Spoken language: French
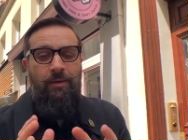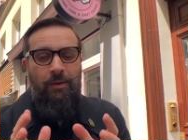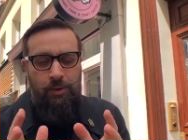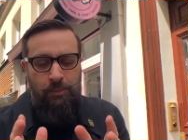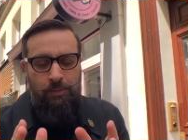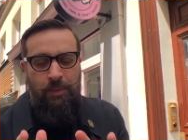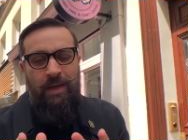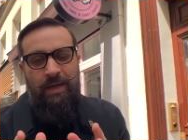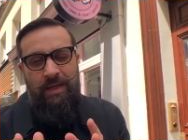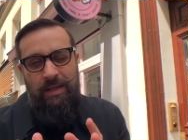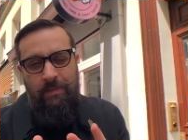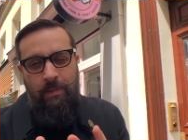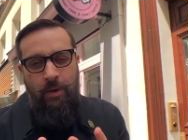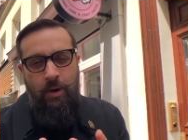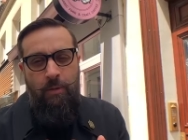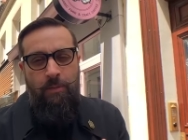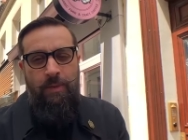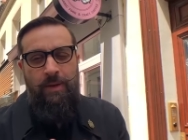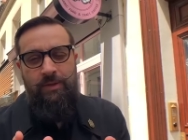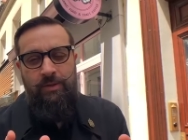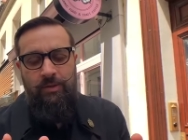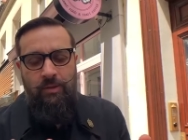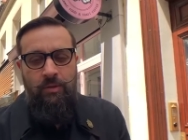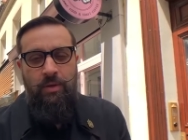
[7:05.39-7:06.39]
je parle des bols
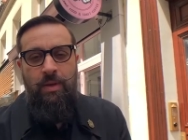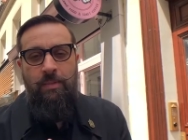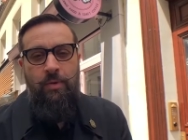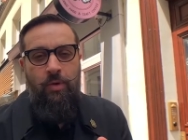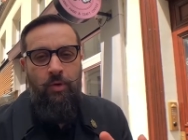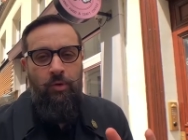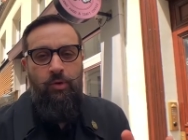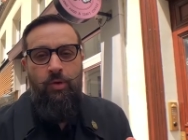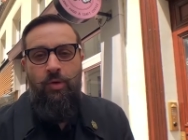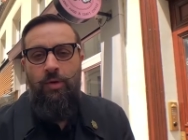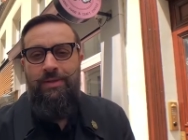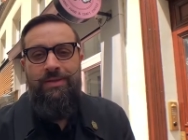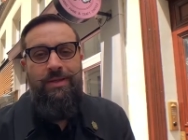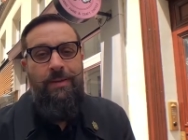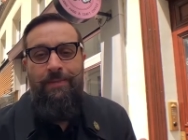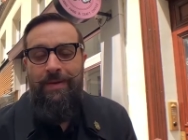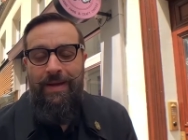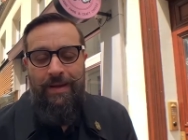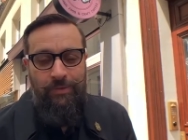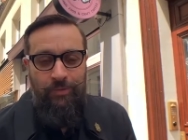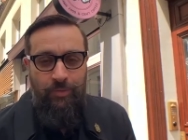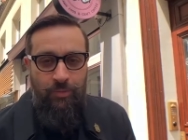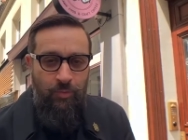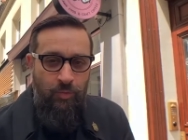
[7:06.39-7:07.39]
parce que les burgers, ça
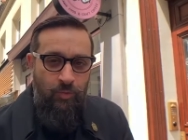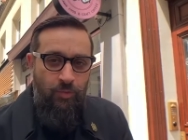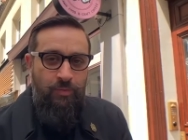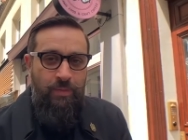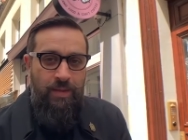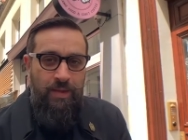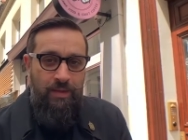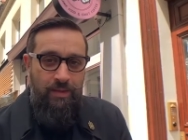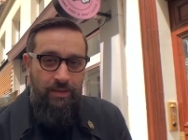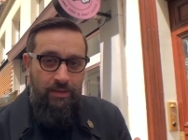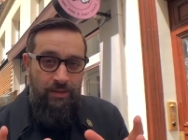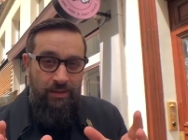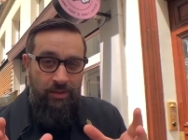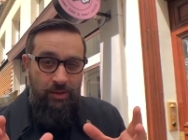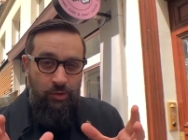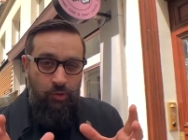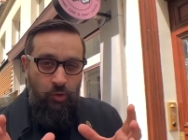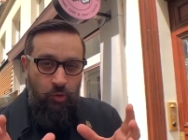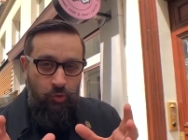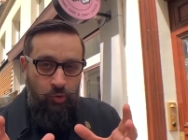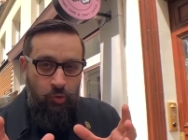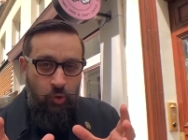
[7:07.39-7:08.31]
plaît à tout le monde, mais si ce genre,